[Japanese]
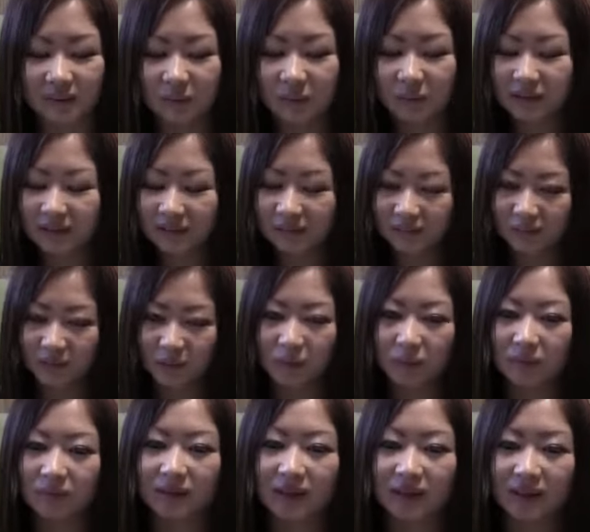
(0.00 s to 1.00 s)
面白いと
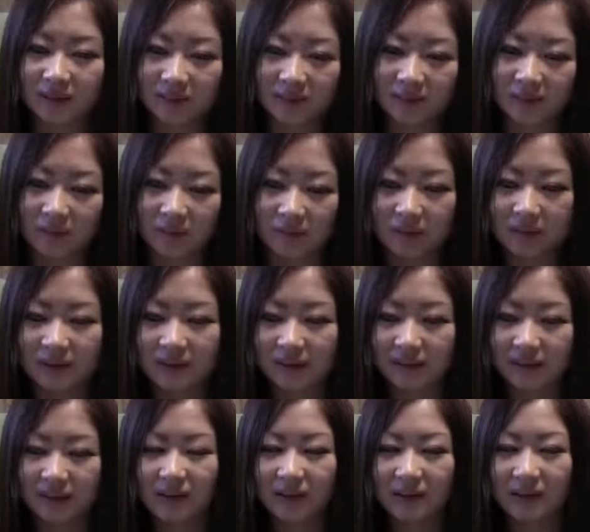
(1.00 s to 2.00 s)
思うねんけど、待ち
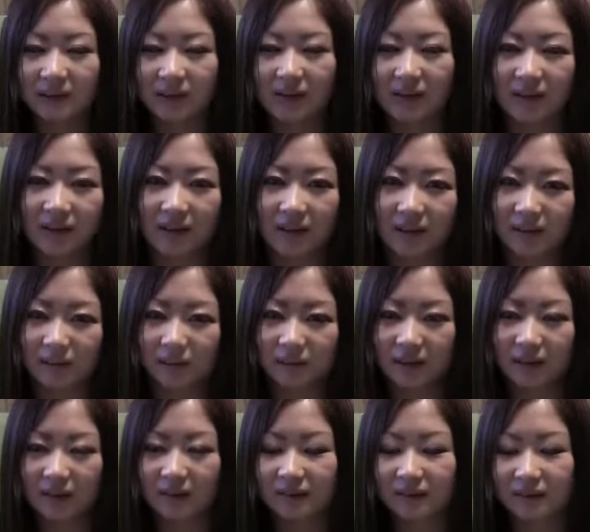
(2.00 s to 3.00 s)
時間には、あの、
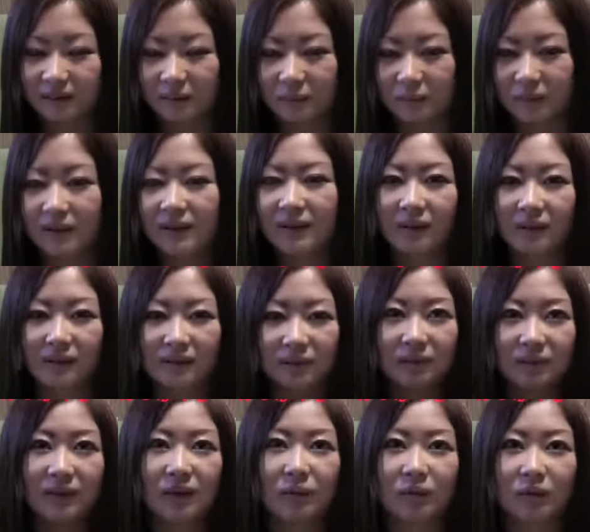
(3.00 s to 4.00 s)
何、何、いいやん、少
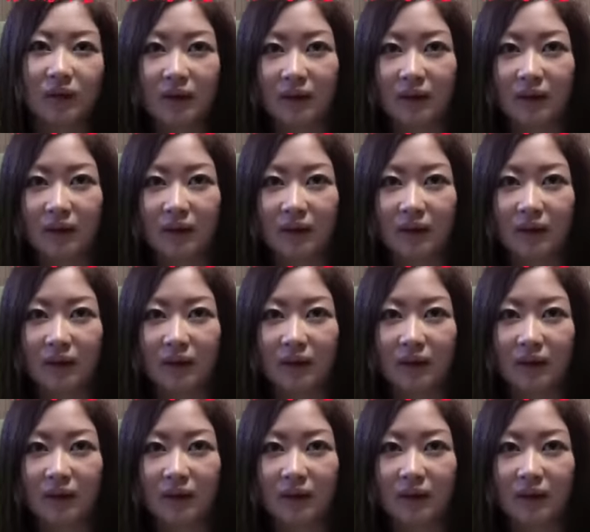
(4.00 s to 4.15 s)
ない方が。